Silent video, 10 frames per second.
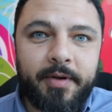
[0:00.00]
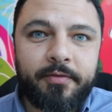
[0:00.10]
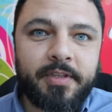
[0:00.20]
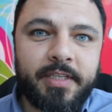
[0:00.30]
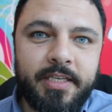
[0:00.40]
para
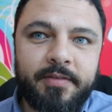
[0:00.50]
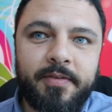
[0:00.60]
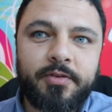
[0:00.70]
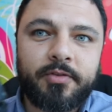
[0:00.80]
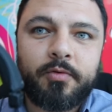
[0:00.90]
vocês
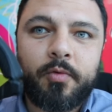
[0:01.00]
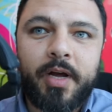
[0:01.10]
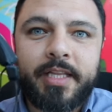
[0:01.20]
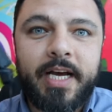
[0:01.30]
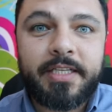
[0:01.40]
vídeos com
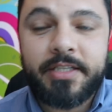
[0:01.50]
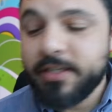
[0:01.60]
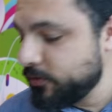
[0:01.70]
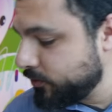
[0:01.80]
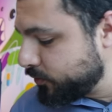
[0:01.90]
qualidade
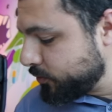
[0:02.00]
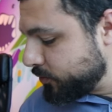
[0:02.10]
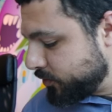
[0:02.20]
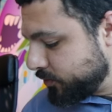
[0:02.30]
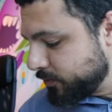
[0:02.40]
de
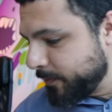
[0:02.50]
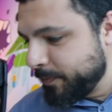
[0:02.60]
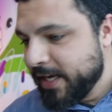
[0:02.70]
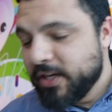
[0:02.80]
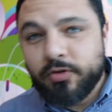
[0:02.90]
estúdio.
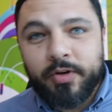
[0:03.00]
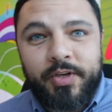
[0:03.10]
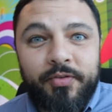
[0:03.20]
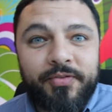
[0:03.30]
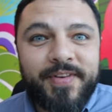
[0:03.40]
Só
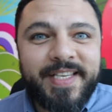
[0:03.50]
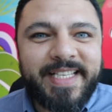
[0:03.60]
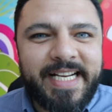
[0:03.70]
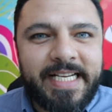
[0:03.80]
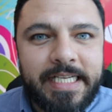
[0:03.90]
que eu
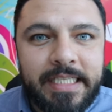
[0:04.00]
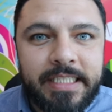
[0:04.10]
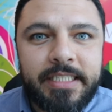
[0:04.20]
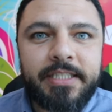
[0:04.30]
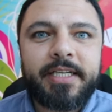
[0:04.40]
fiz a
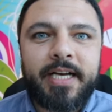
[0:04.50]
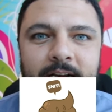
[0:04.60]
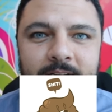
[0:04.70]
grande